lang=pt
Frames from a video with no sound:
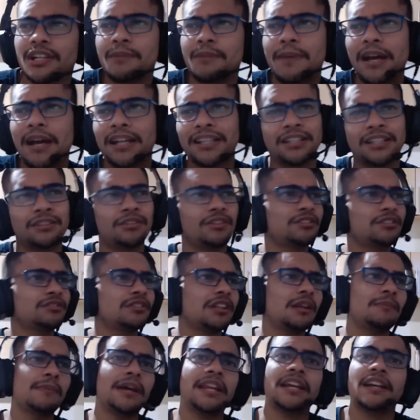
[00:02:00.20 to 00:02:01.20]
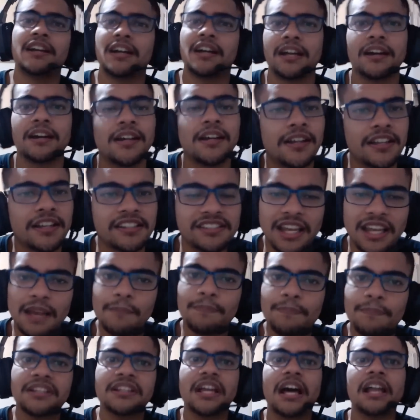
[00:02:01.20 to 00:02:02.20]
libertadores sul-americana,
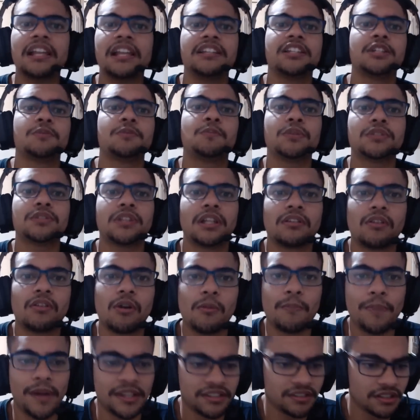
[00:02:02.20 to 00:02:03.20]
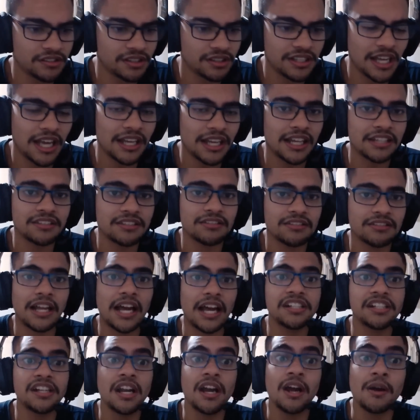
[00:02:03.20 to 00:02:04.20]
sempre está ali disputando competições
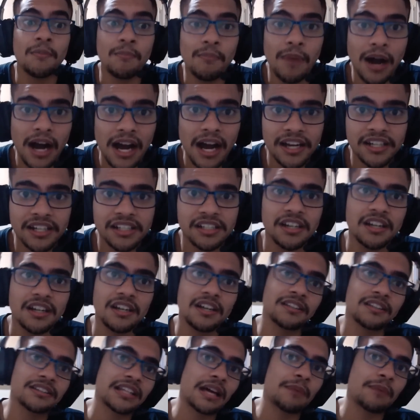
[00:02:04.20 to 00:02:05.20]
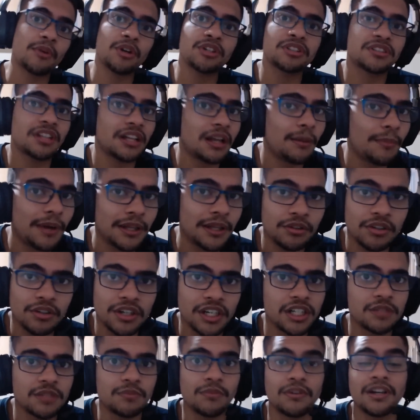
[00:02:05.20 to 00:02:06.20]
internacionais, mas está mostrando
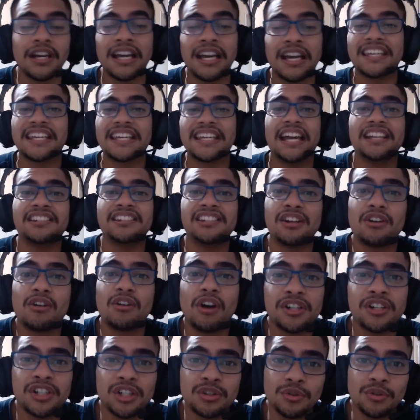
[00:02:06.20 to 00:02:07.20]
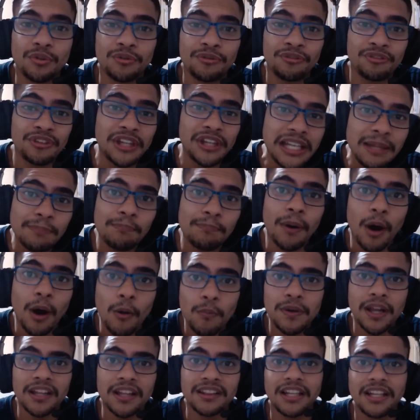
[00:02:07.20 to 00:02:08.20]
amadorismo. E aí se cogitou Filipão
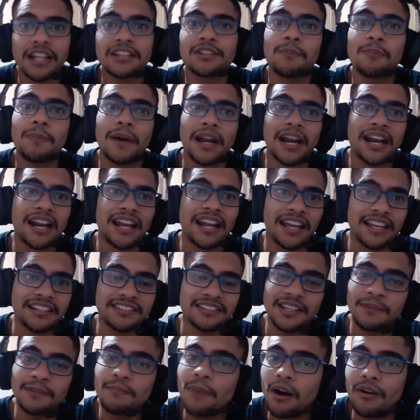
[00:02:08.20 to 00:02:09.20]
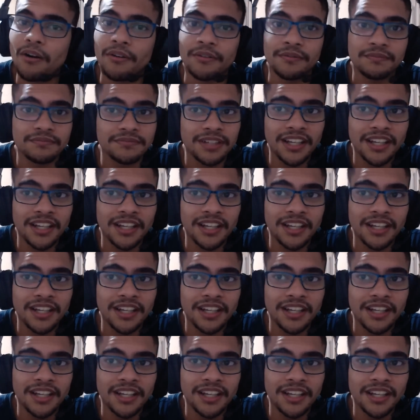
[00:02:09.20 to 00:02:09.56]
para Atlético Paranaense, irmão.